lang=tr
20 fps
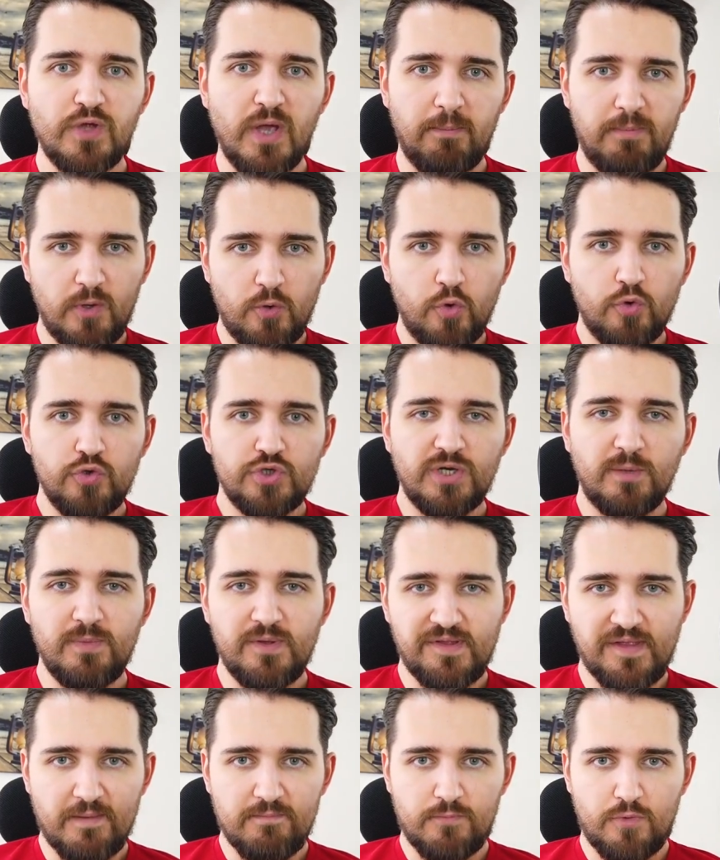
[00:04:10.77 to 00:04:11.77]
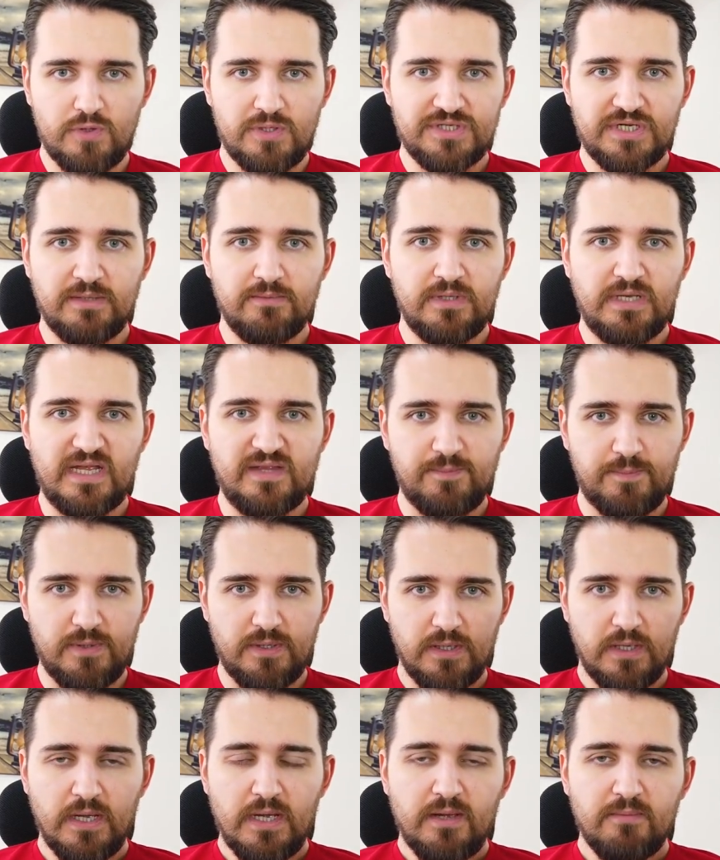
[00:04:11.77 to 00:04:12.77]
Ya bir konuşabilsem böyle şey net
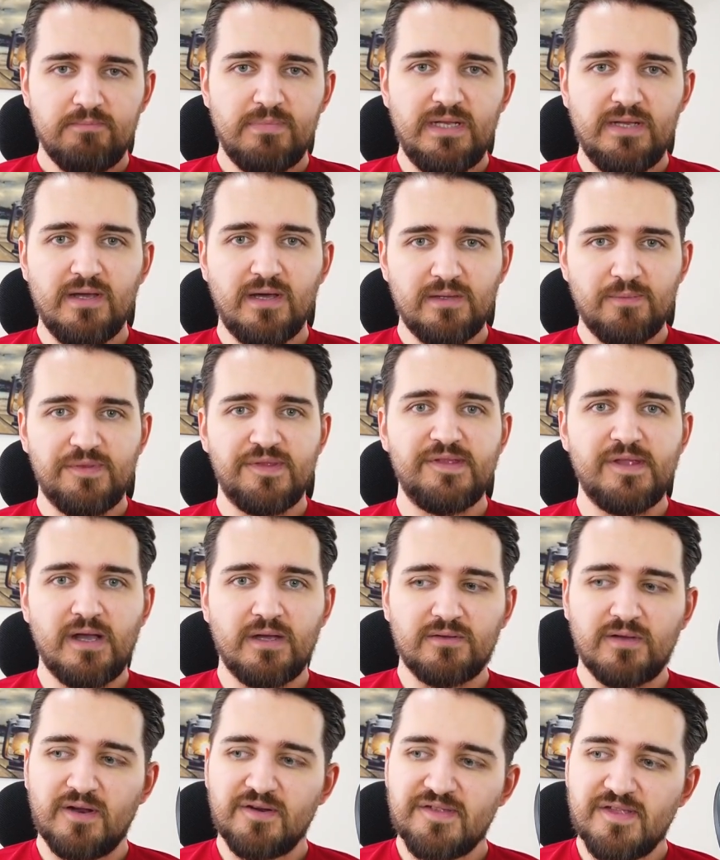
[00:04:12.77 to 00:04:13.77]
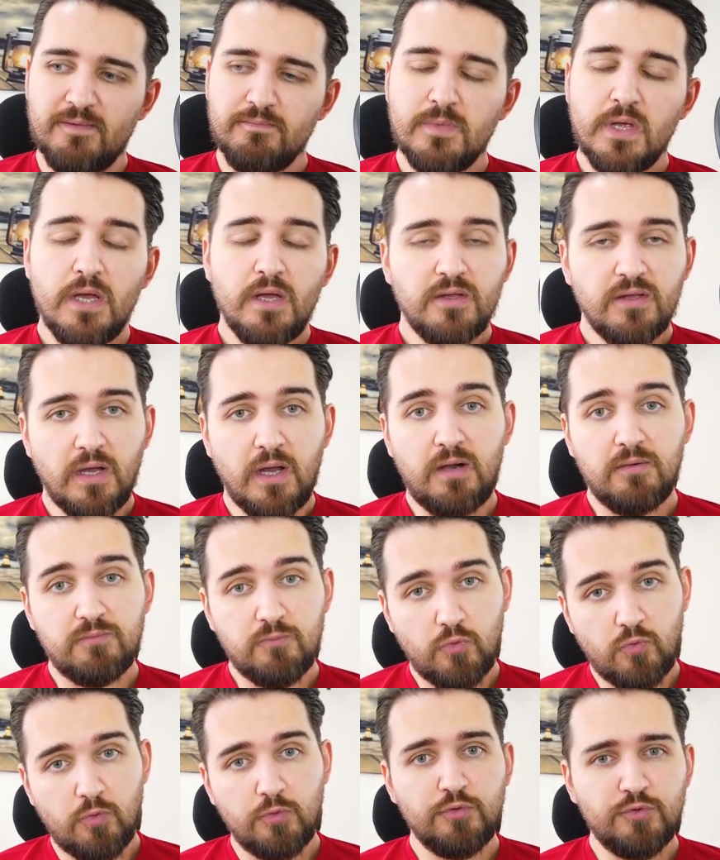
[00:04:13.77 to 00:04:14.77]
bir bilgi alıp size aktarsam ya
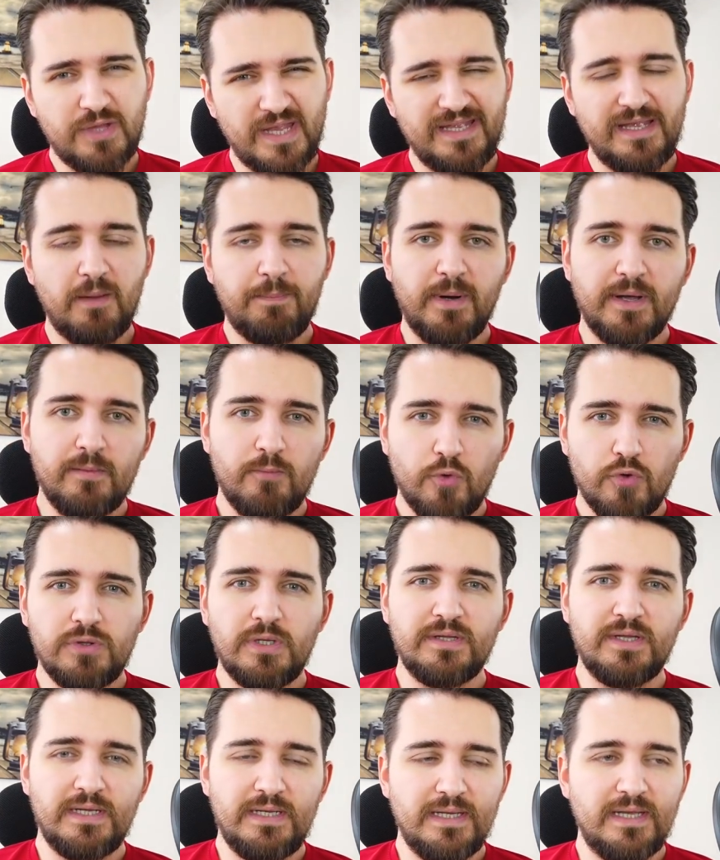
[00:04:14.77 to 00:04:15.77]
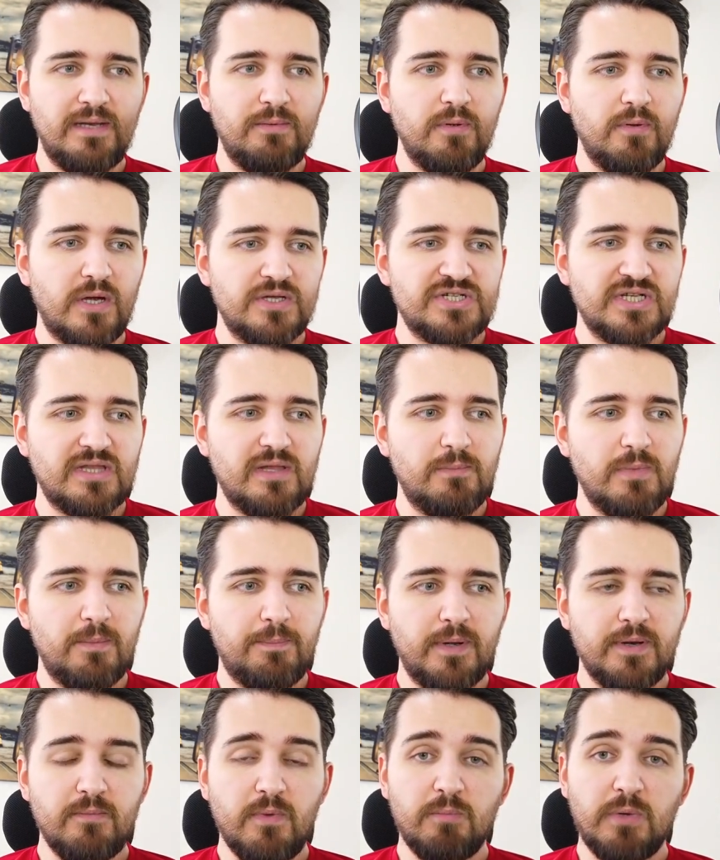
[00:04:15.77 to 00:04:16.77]
onu da yaparım onunla da ilgili bir açıklama
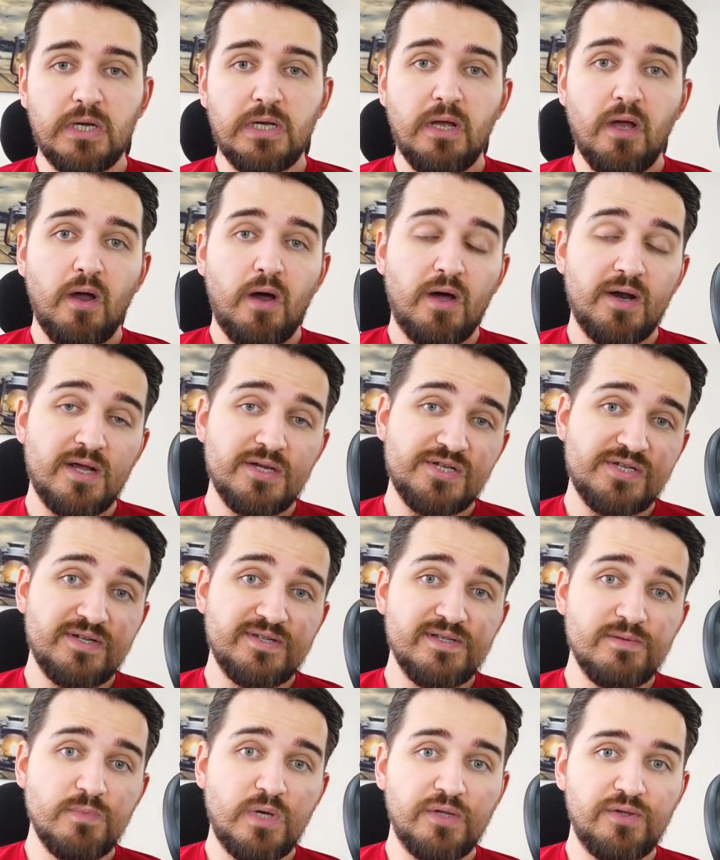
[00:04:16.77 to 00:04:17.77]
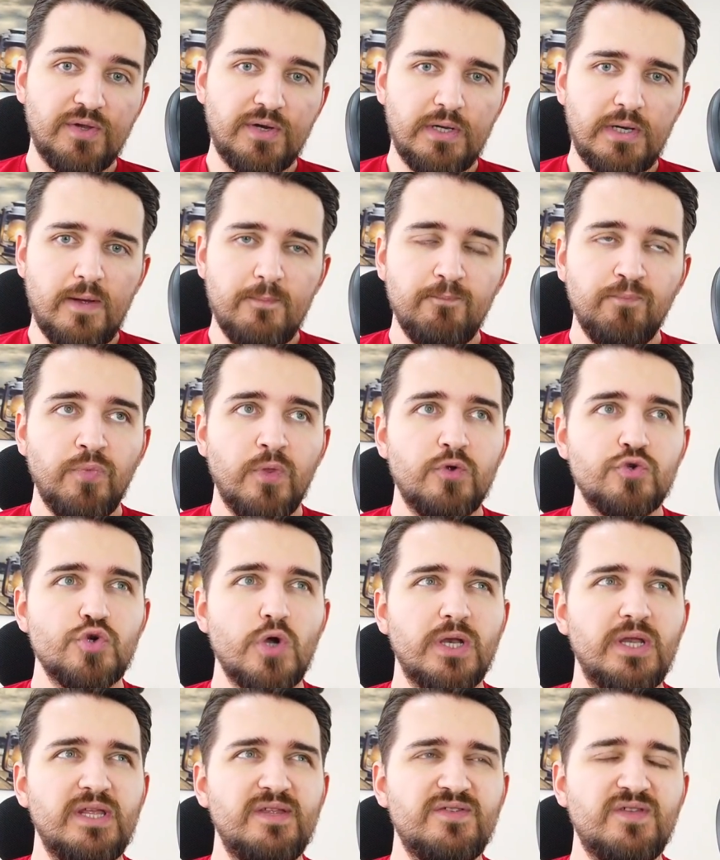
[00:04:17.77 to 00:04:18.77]
yaparım ama araştırdığım kadarıyla
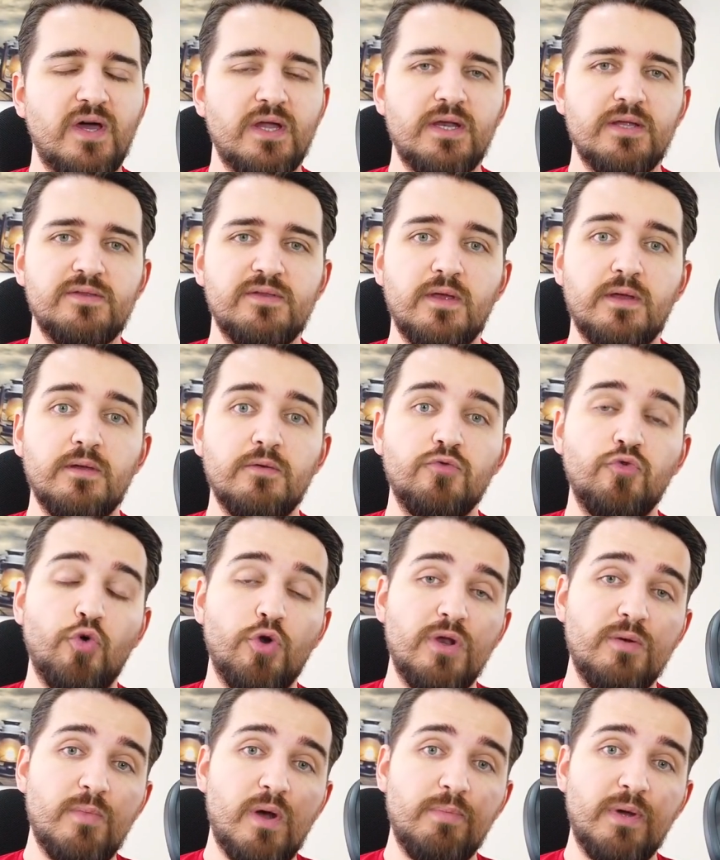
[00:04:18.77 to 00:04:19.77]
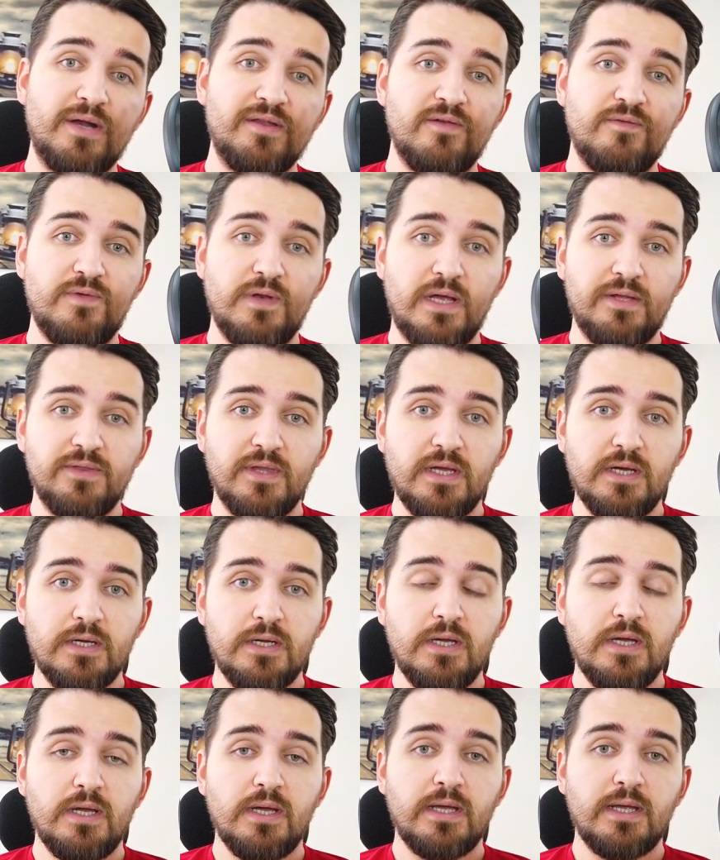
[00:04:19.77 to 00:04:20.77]
şu an internette donanım haberde filan da
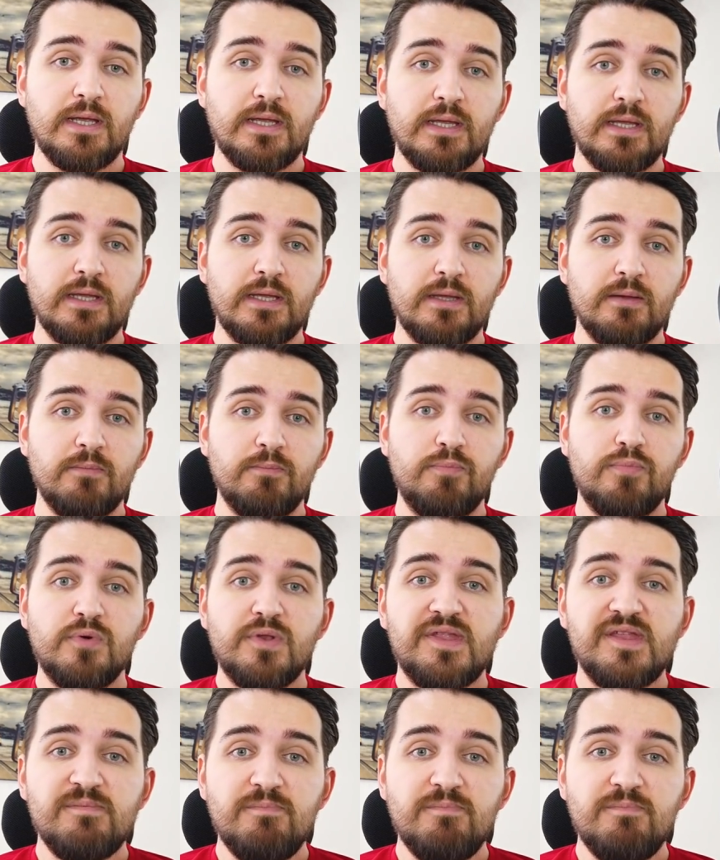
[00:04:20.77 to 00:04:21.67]
e,